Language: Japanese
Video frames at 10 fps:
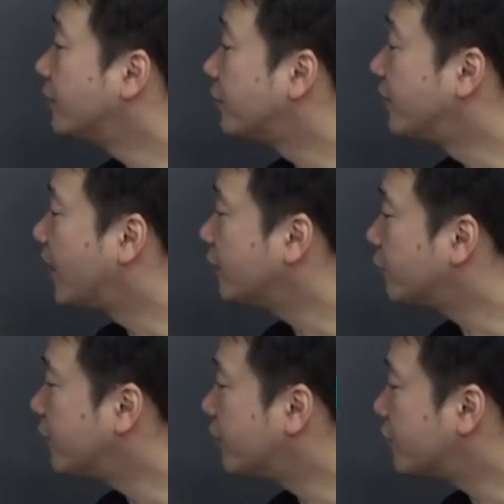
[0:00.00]
その南
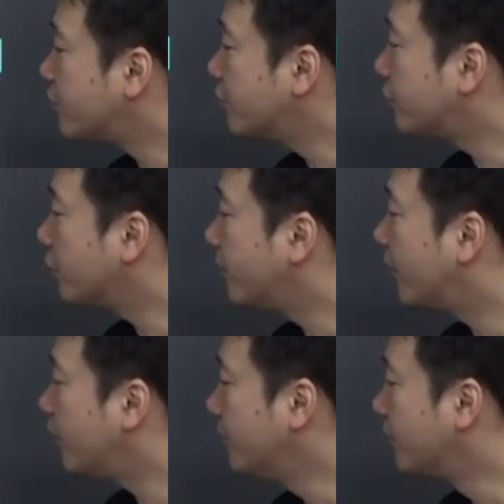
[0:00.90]
都陸宗と呼ば
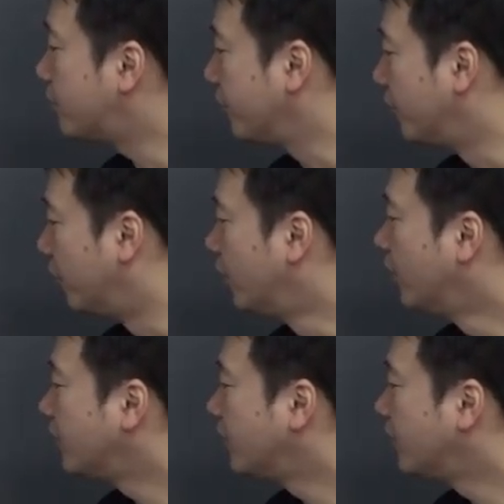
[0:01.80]
れる仏教理論、